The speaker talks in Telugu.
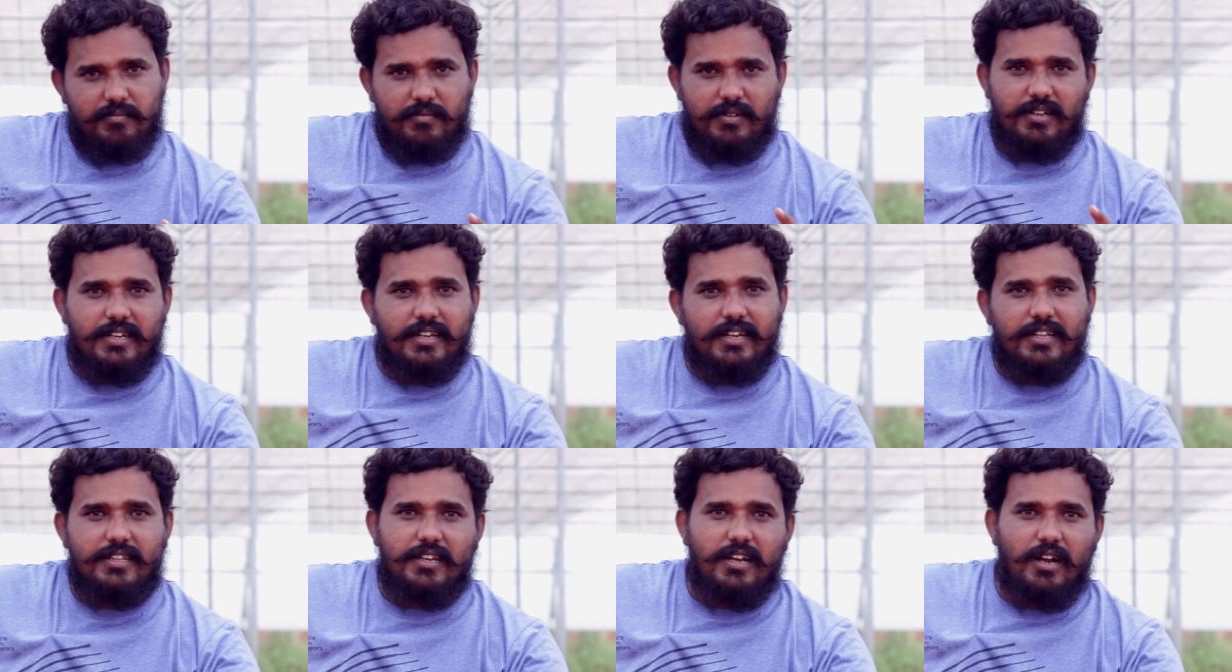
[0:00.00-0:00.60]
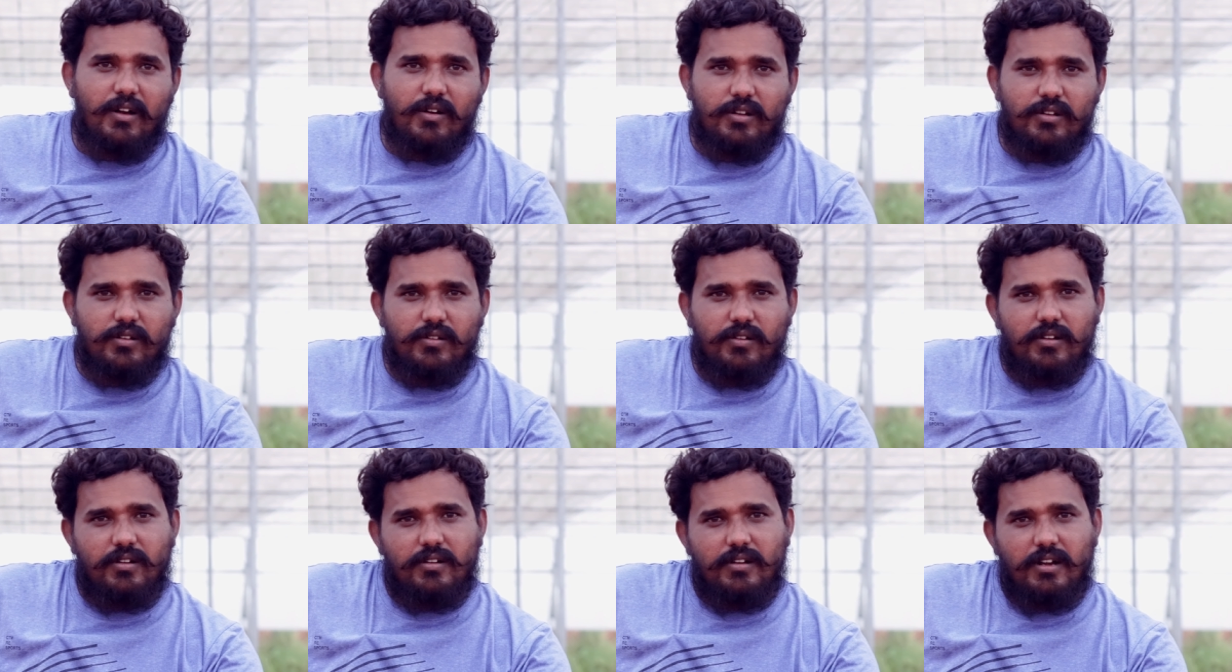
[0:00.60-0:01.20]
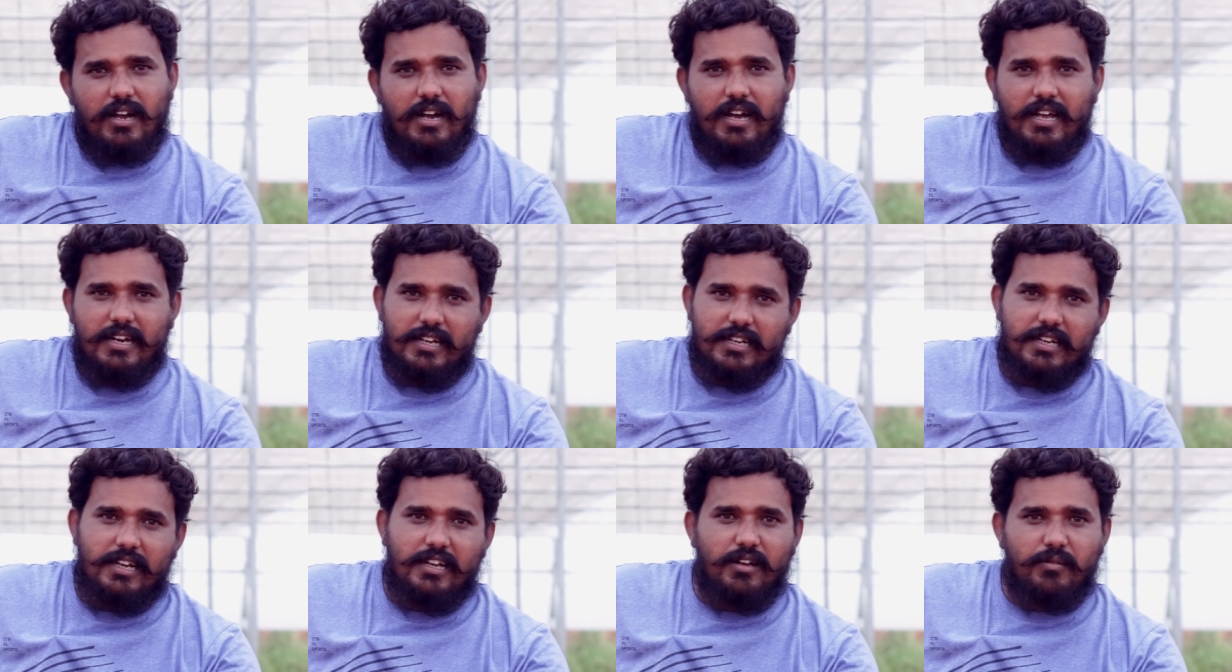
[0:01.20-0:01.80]
మనకి ఏది కావాలో ఆ
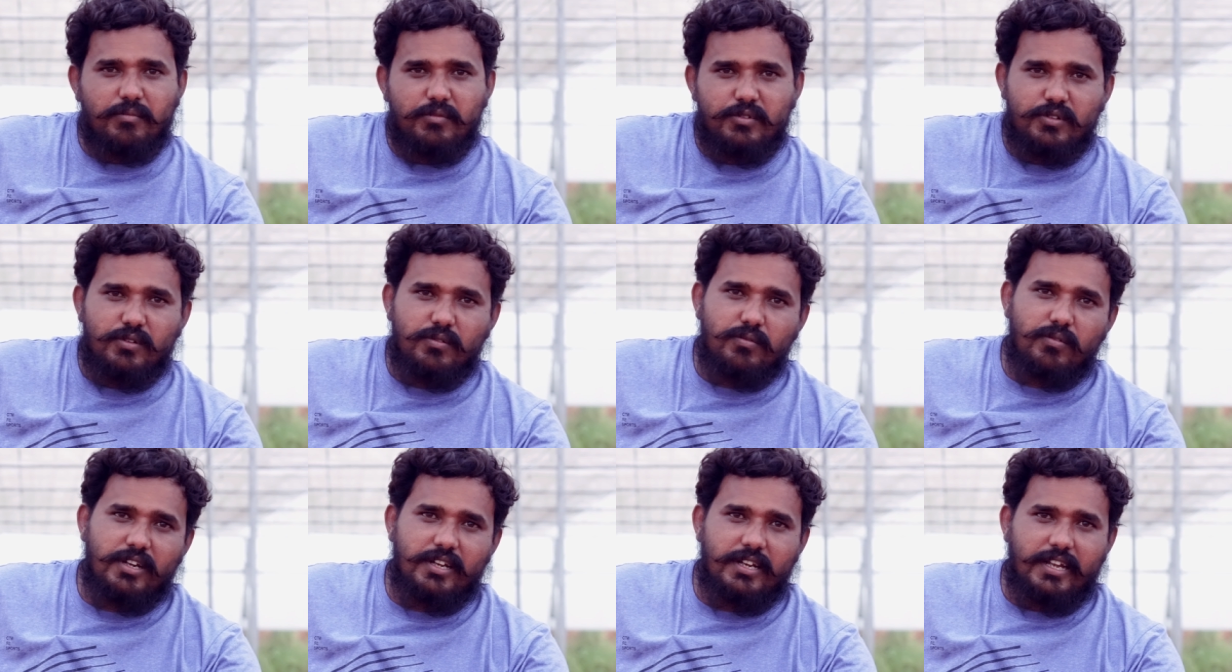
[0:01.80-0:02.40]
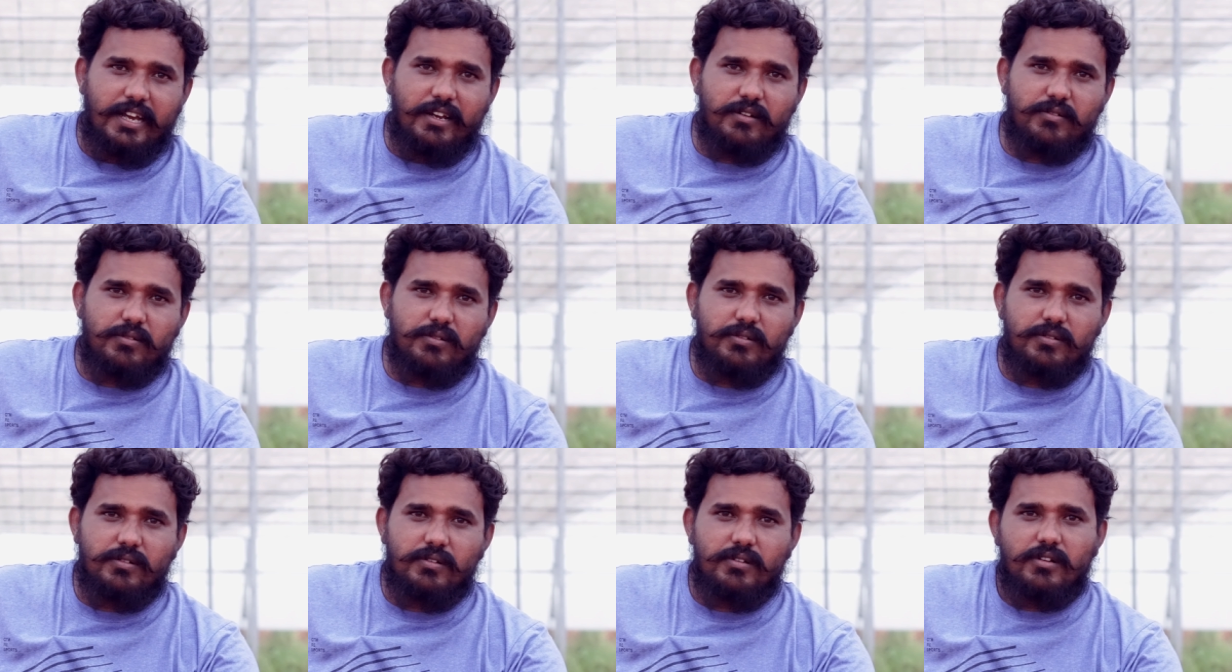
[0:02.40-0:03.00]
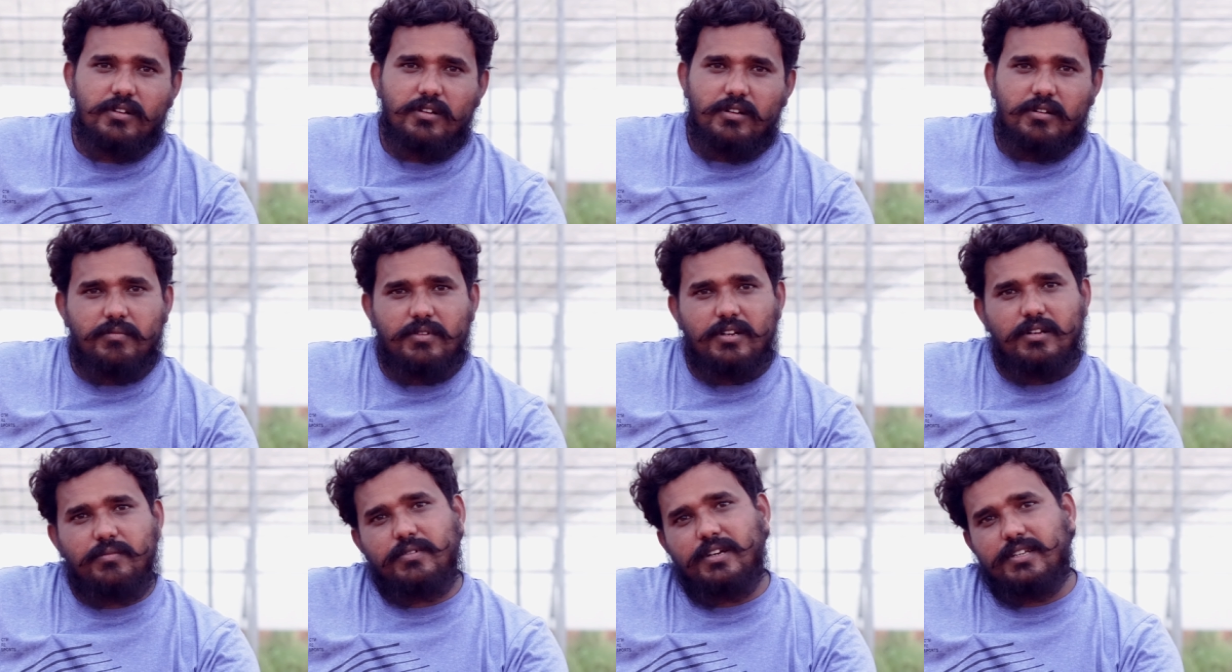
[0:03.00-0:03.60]
రకంగా ముందుకు పోయే నాయకుడు
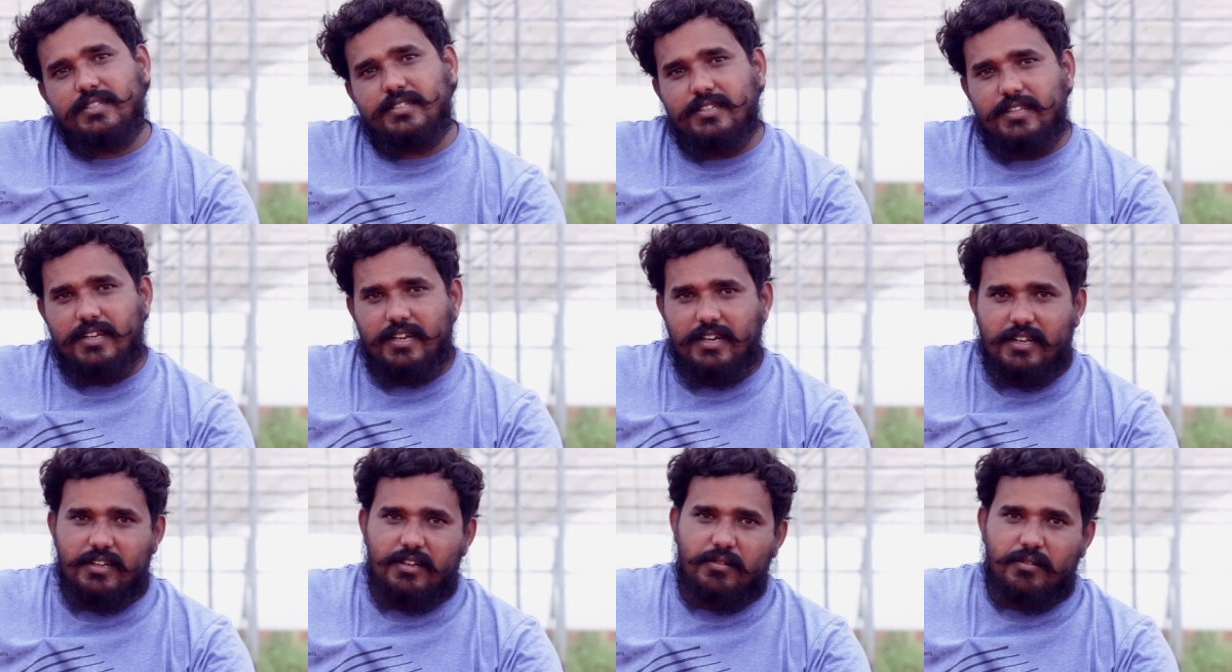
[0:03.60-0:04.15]
మనం ఖచ్చితంగా